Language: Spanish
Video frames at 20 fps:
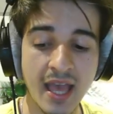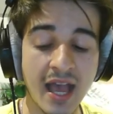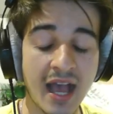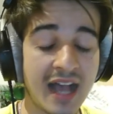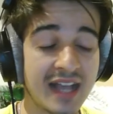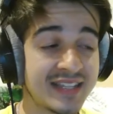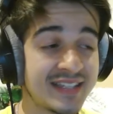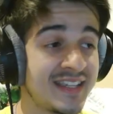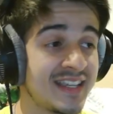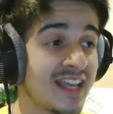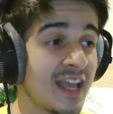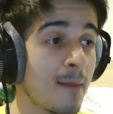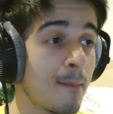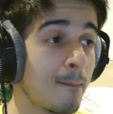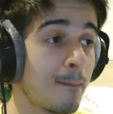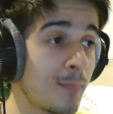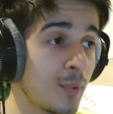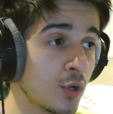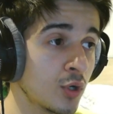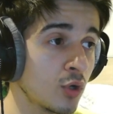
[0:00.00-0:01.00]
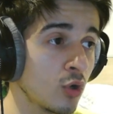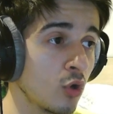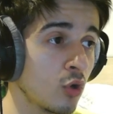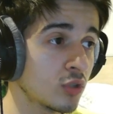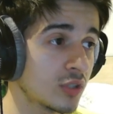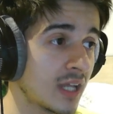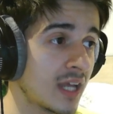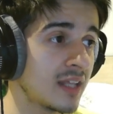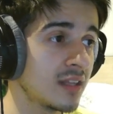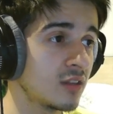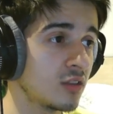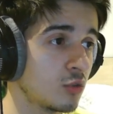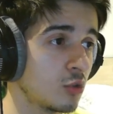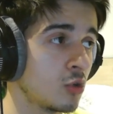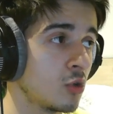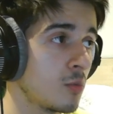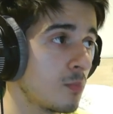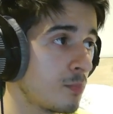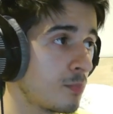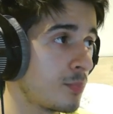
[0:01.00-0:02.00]
Así que por lo
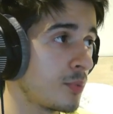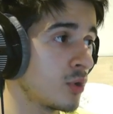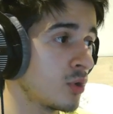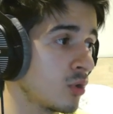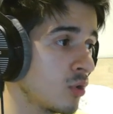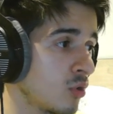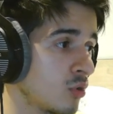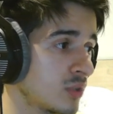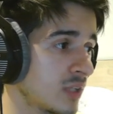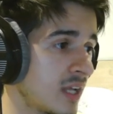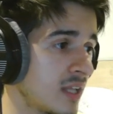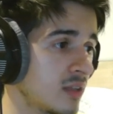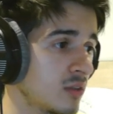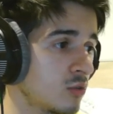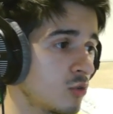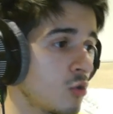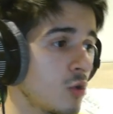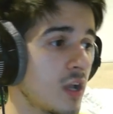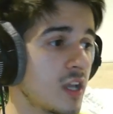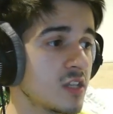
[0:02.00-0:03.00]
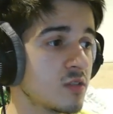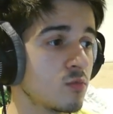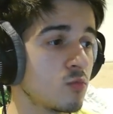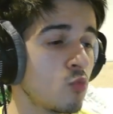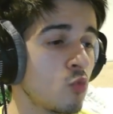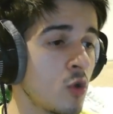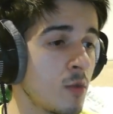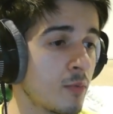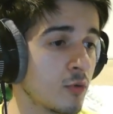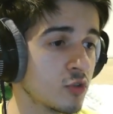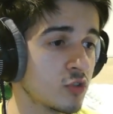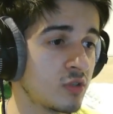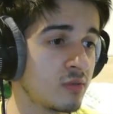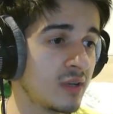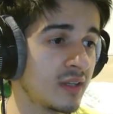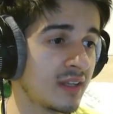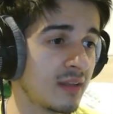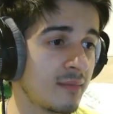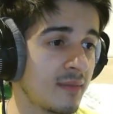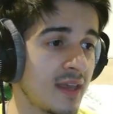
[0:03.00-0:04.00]
tanto, por lo tanto, es muy
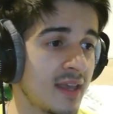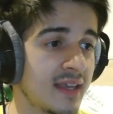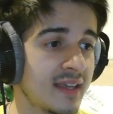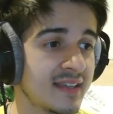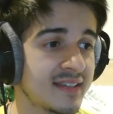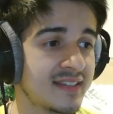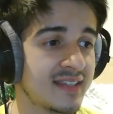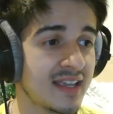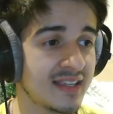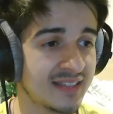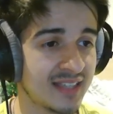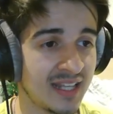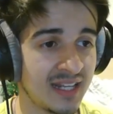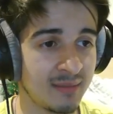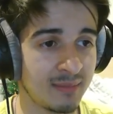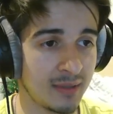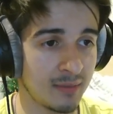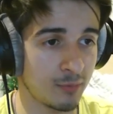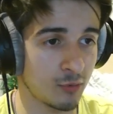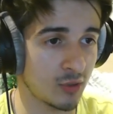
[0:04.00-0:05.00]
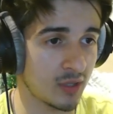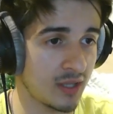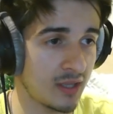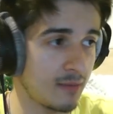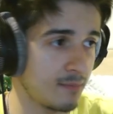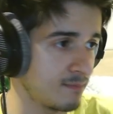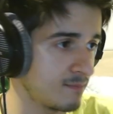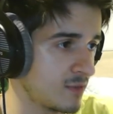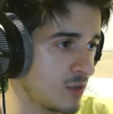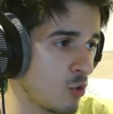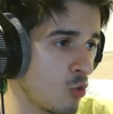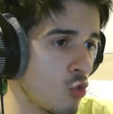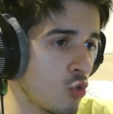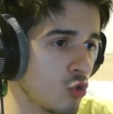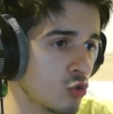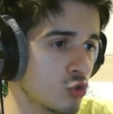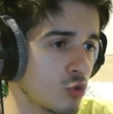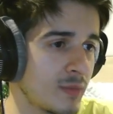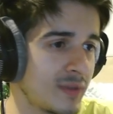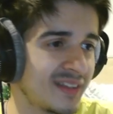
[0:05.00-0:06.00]
posible también que sea este anime, porque según
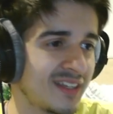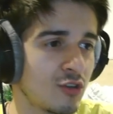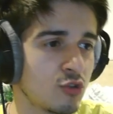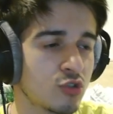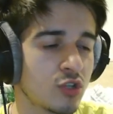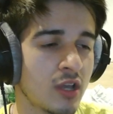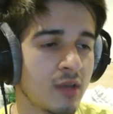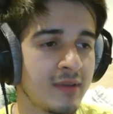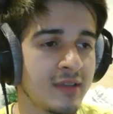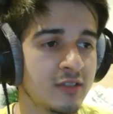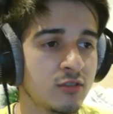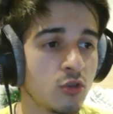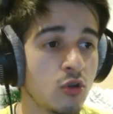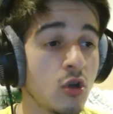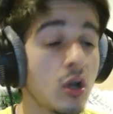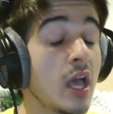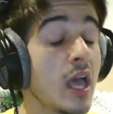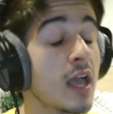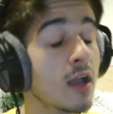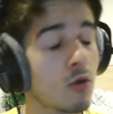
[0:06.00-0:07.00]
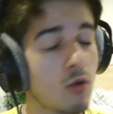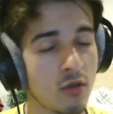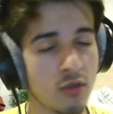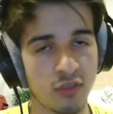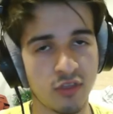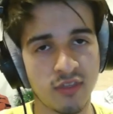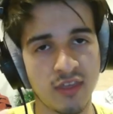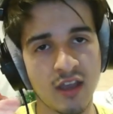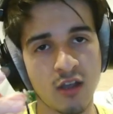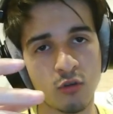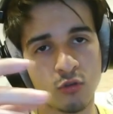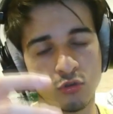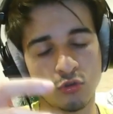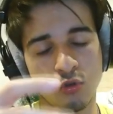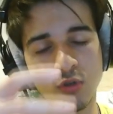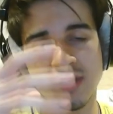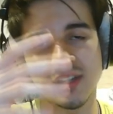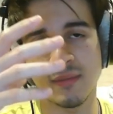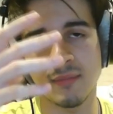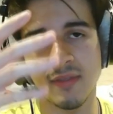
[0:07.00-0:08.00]
los comentarios que he visto, coincidía con
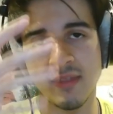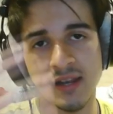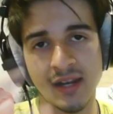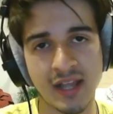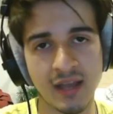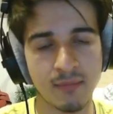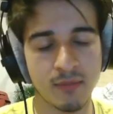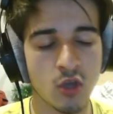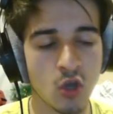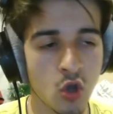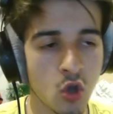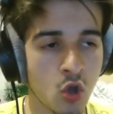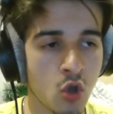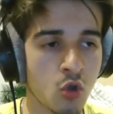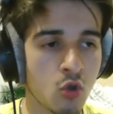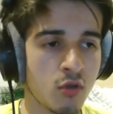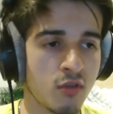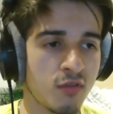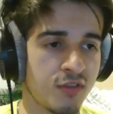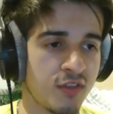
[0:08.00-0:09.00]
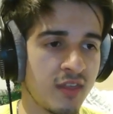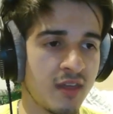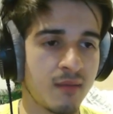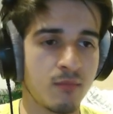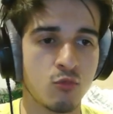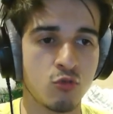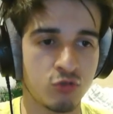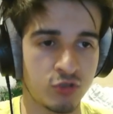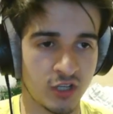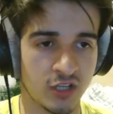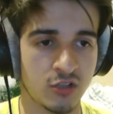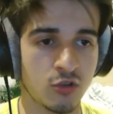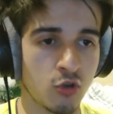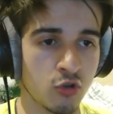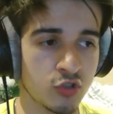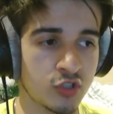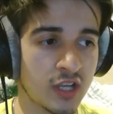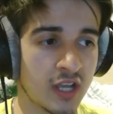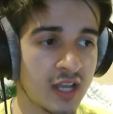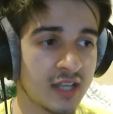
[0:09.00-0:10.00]
todo el tema del camión, coincidían muchas
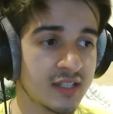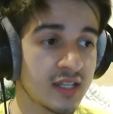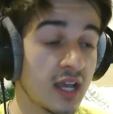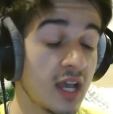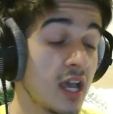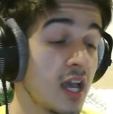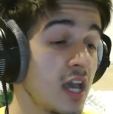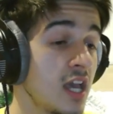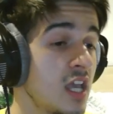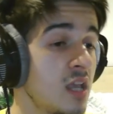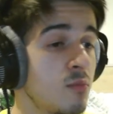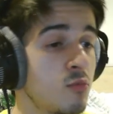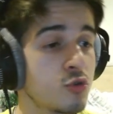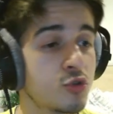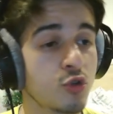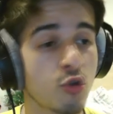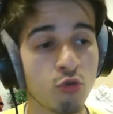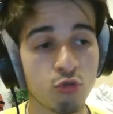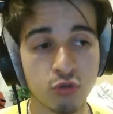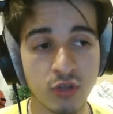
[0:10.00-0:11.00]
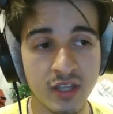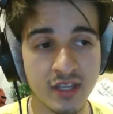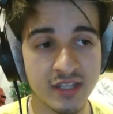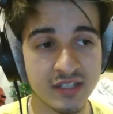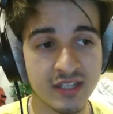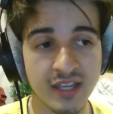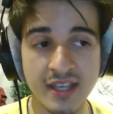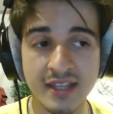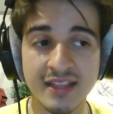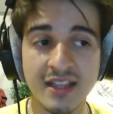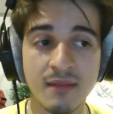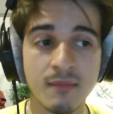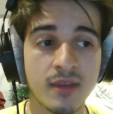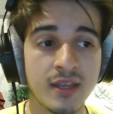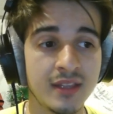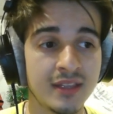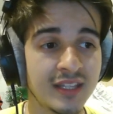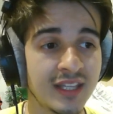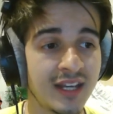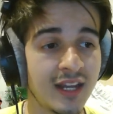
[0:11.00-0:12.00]
cosas, y Mushoku Tensei
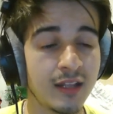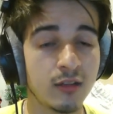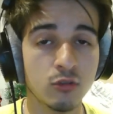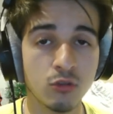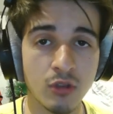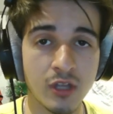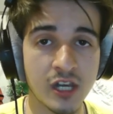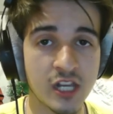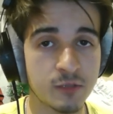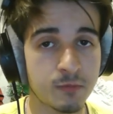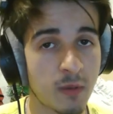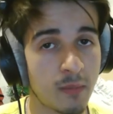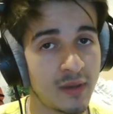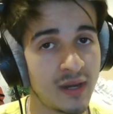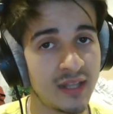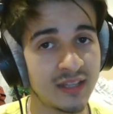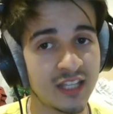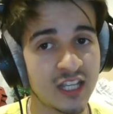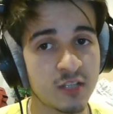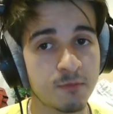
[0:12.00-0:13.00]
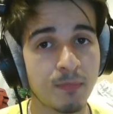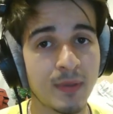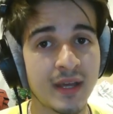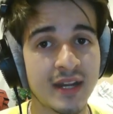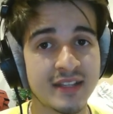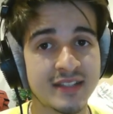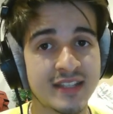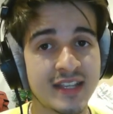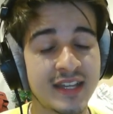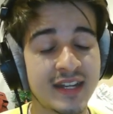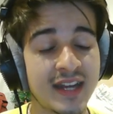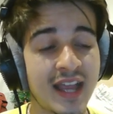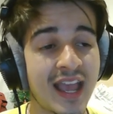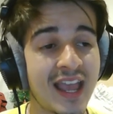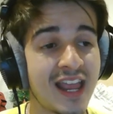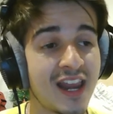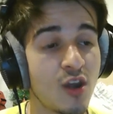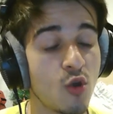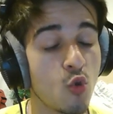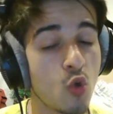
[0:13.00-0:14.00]
también tiene todas las papeletas para ser
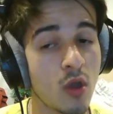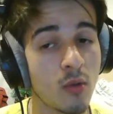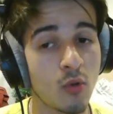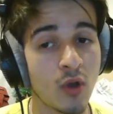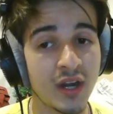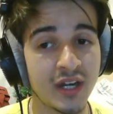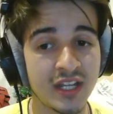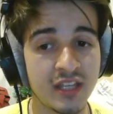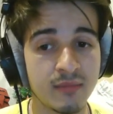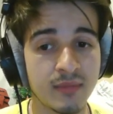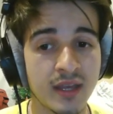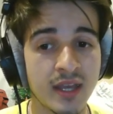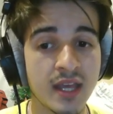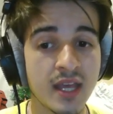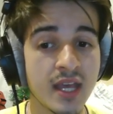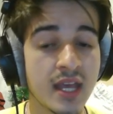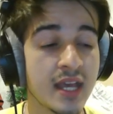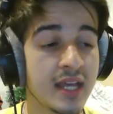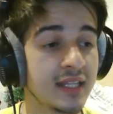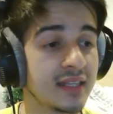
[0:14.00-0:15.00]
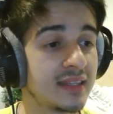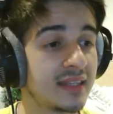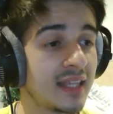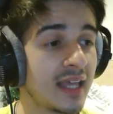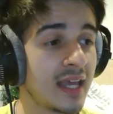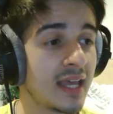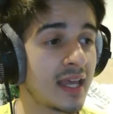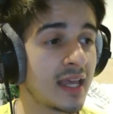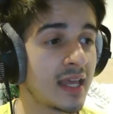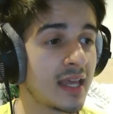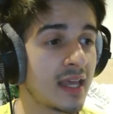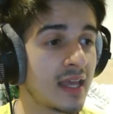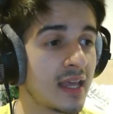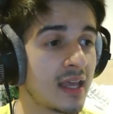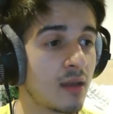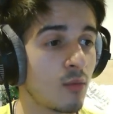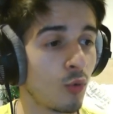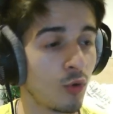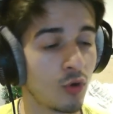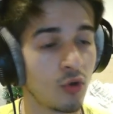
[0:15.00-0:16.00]
el nuevo anime
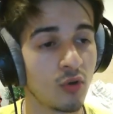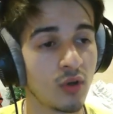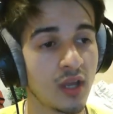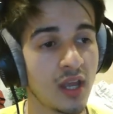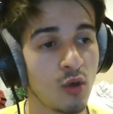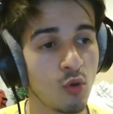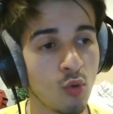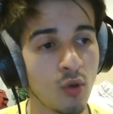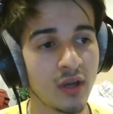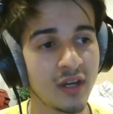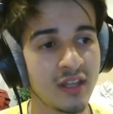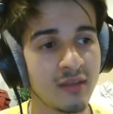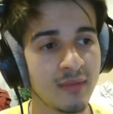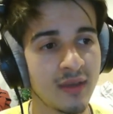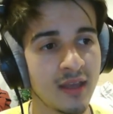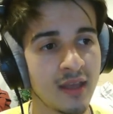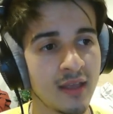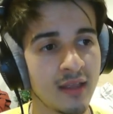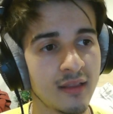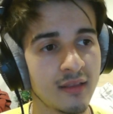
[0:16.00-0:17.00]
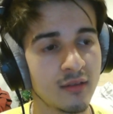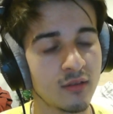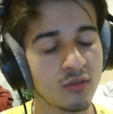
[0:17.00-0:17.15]
de... Bueno, el nuevo anime...